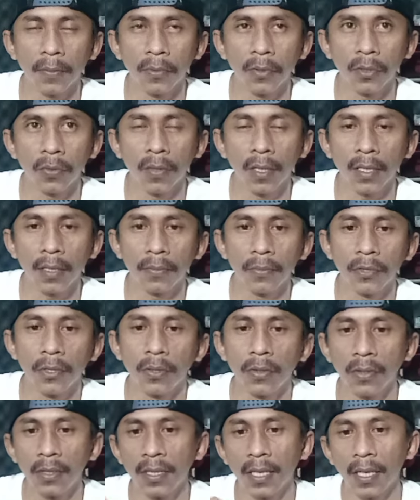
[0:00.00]

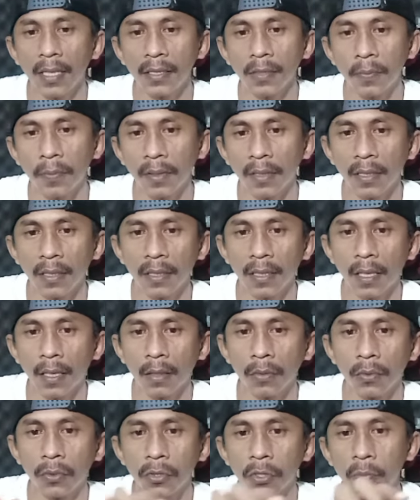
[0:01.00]
2000 itu dia seperti yang
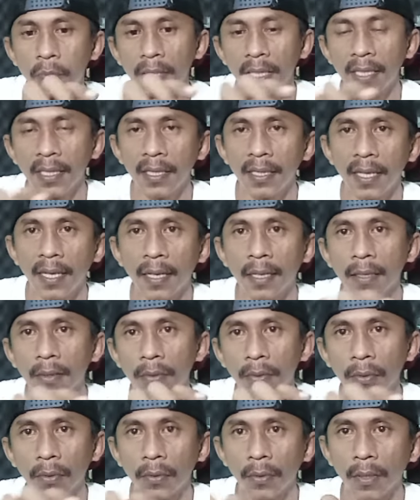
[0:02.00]
lurus begini deh
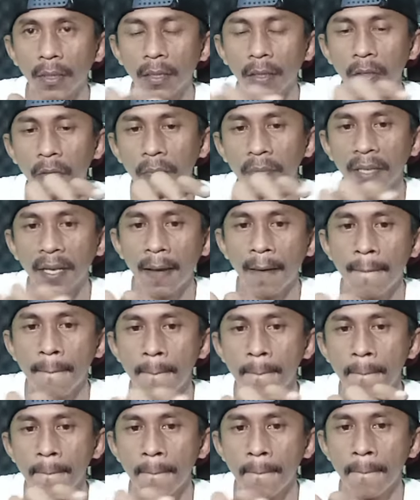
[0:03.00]
untuk knobnya.
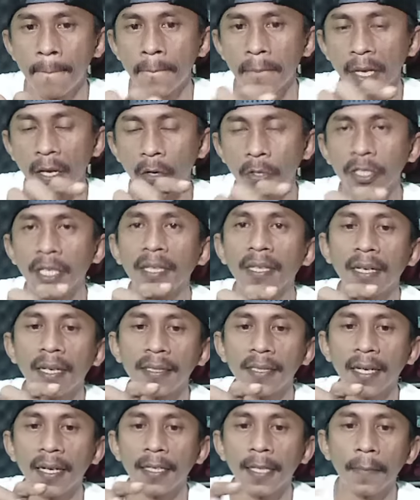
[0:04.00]
Kalau saya
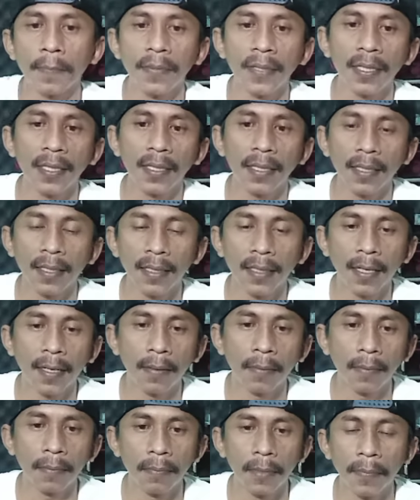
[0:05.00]
tidak salah tapi
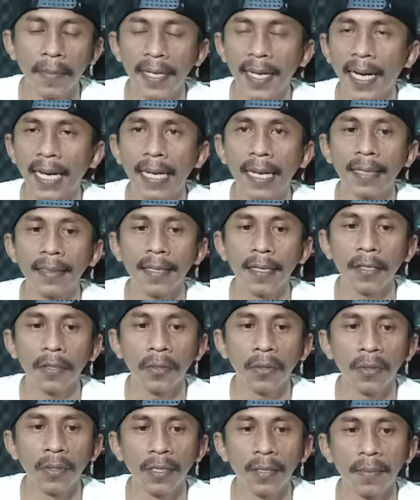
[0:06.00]
yang membedakan hanya
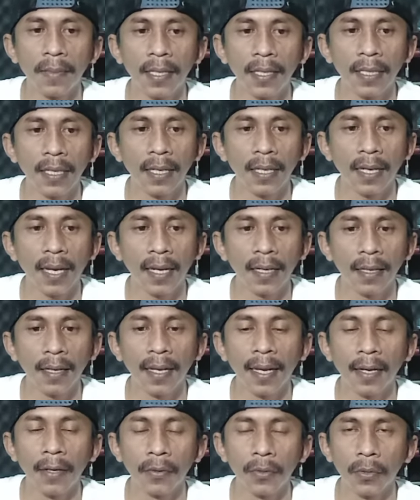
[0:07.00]
itu di bagian
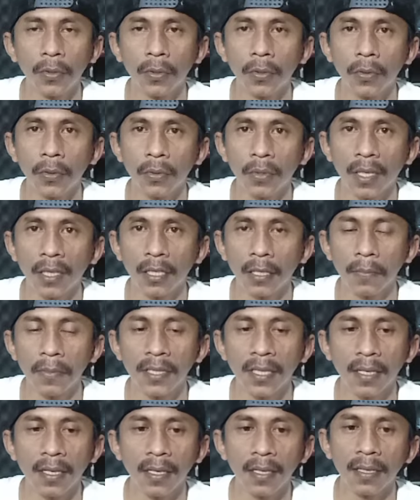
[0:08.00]
handle ya. Untuk ukuran
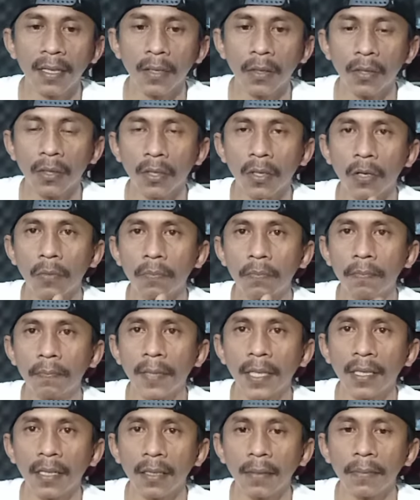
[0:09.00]
terbesarnya dia round knob
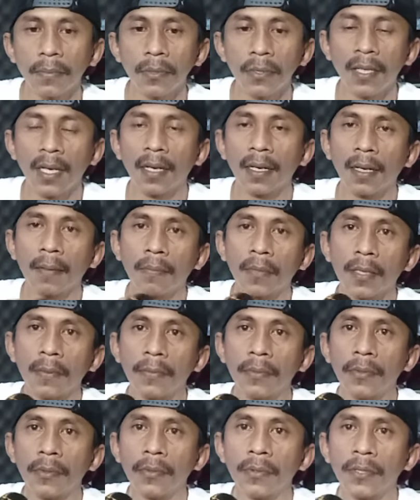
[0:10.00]
4000 dan
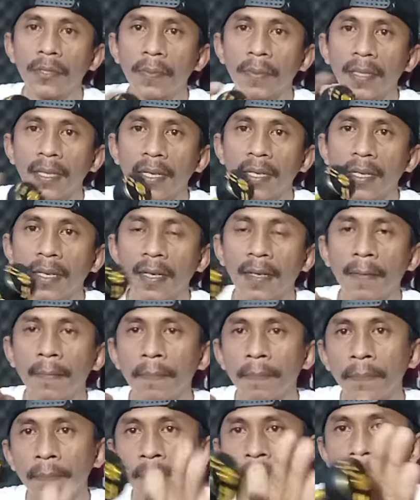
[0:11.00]
6000 seperti ini.
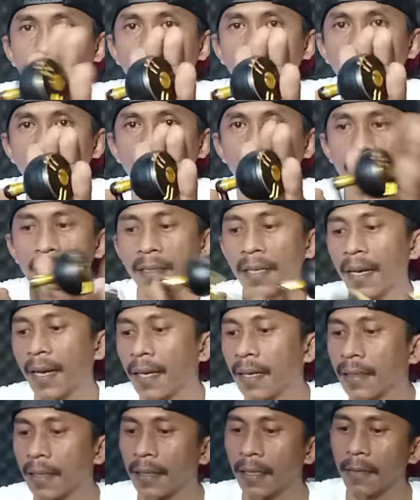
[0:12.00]

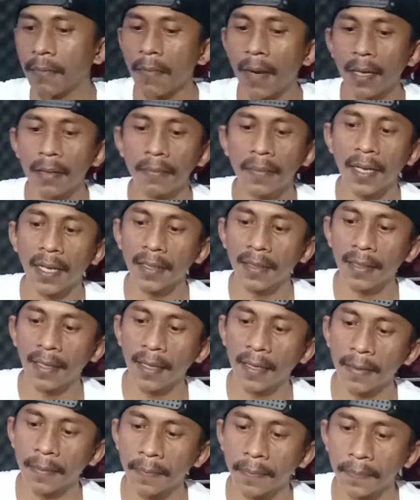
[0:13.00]
Sekarang kita timbang
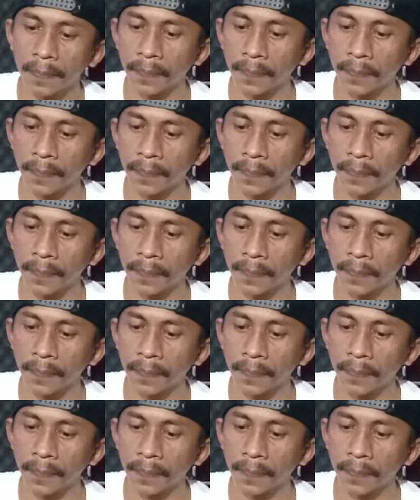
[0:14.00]
beratnya.